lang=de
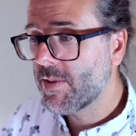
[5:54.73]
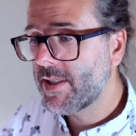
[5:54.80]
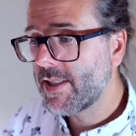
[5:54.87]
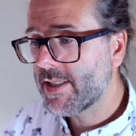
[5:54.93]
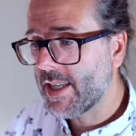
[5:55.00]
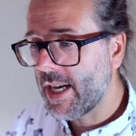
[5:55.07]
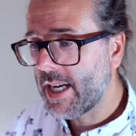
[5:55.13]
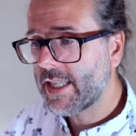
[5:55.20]
muss
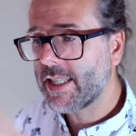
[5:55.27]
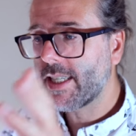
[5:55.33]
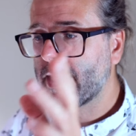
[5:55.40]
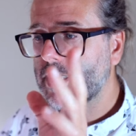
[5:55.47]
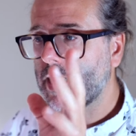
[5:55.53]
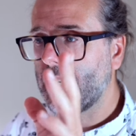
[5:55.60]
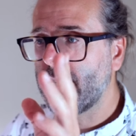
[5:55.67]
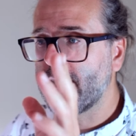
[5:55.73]
ich sagen, die
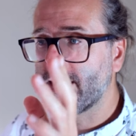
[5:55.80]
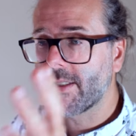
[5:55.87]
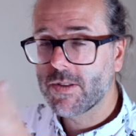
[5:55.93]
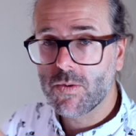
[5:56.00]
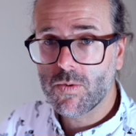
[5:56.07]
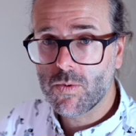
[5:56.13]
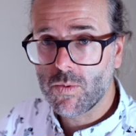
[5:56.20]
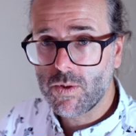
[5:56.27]
X3 ist
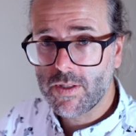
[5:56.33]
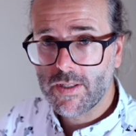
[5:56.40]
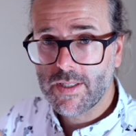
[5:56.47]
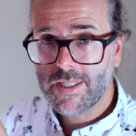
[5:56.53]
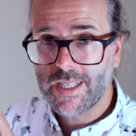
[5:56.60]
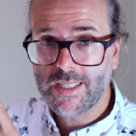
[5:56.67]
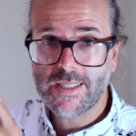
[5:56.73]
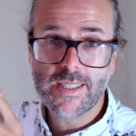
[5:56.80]
so gut,
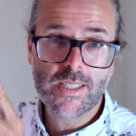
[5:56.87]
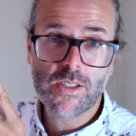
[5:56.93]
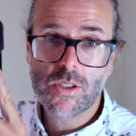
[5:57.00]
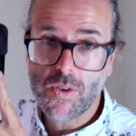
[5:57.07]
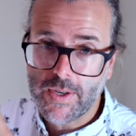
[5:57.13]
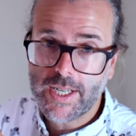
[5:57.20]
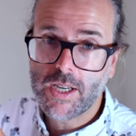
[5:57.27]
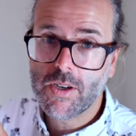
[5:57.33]
dass ich sie
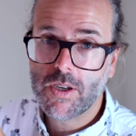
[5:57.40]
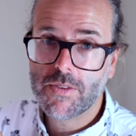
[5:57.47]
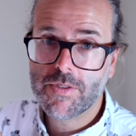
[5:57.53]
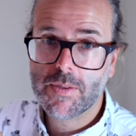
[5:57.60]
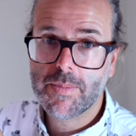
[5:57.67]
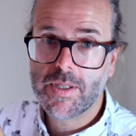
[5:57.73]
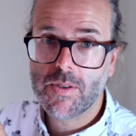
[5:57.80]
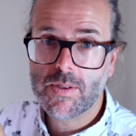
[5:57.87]
deutlich
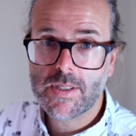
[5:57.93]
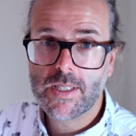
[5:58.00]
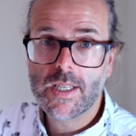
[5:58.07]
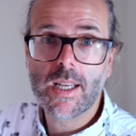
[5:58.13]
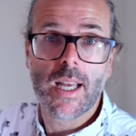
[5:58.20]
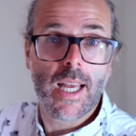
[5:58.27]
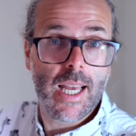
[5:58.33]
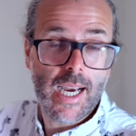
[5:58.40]
öfter
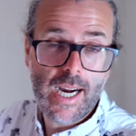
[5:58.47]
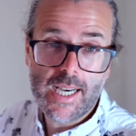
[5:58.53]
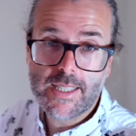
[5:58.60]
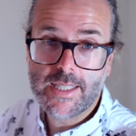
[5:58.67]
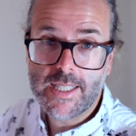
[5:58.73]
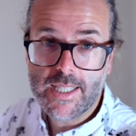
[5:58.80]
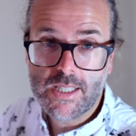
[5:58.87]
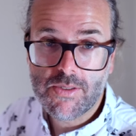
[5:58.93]
benutze als
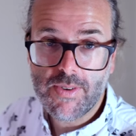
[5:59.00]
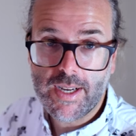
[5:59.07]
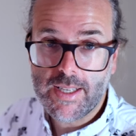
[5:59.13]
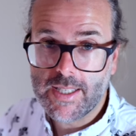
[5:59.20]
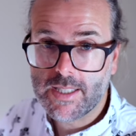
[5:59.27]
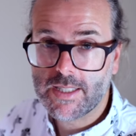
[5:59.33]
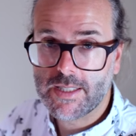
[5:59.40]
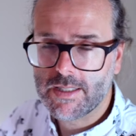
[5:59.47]
die X2,
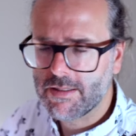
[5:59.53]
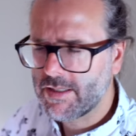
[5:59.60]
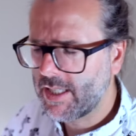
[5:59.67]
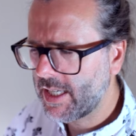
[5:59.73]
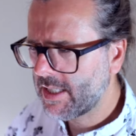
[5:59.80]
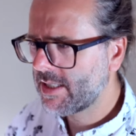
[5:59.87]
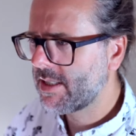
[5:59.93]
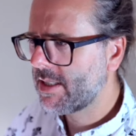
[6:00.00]
X,
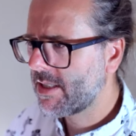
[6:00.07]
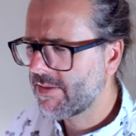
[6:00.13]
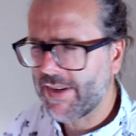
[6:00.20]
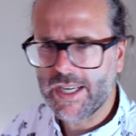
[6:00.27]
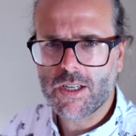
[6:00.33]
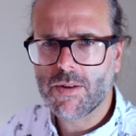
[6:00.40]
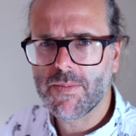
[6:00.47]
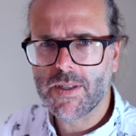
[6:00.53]

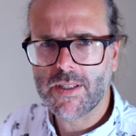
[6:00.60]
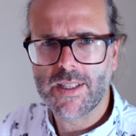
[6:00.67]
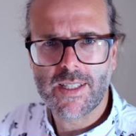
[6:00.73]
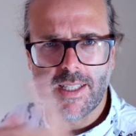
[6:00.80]
X2,